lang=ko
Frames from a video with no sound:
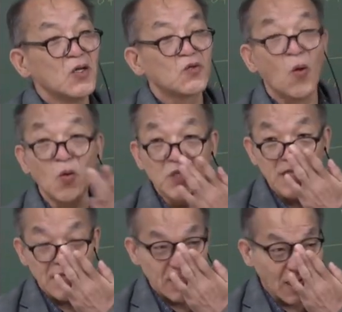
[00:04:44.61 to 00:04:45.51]

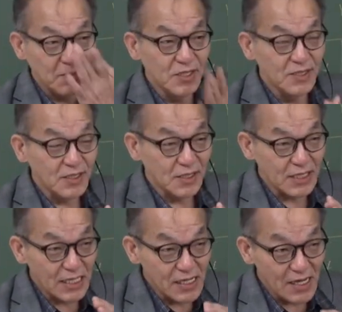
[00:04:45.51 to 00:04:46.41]
동지가 지나면서
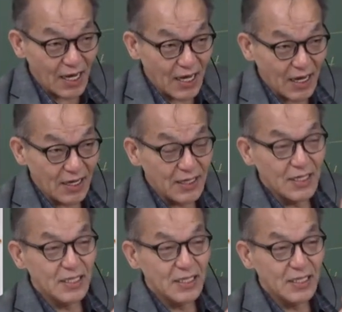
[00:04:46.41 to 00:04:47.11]
일양,